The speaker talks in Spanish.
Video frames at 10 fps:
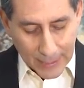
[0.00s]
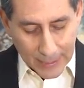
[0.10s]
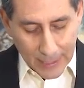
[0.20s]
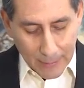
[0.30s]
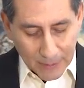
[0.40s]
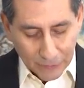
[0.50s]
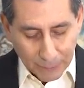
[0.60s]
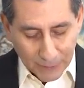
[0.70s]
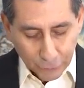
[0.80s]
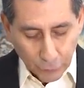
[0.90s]
Ni mis
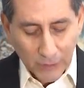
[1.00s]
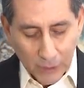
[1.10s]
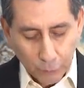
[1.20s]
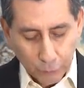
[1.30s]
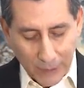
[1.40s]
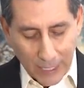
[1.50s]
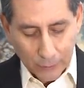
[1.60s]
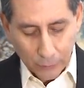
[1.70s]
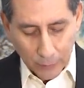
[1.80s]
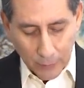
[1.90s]
pastores
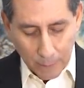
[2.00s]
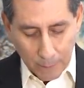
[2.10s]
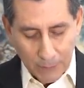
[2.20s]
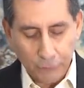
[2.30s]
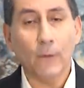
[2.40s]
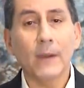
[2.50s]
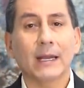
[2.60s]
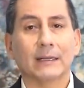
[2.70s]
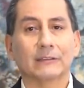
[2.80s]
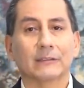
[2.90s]
buscaron mis
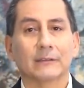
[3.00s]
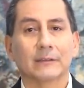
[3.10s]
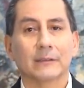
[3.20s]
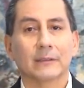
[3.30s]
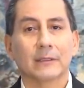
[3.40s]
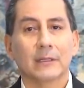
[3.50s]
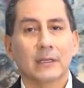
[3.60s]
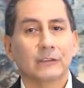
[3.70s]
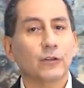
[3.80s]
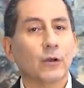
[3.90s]
ovejas,
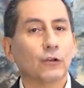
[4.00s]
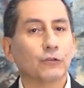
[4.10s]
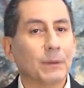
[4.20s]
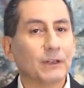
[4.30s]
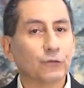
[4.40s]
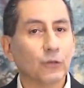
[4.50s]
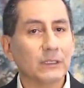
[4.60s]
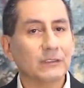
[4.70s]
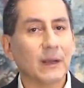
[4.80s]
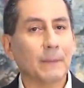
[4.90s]
sino que los pastores se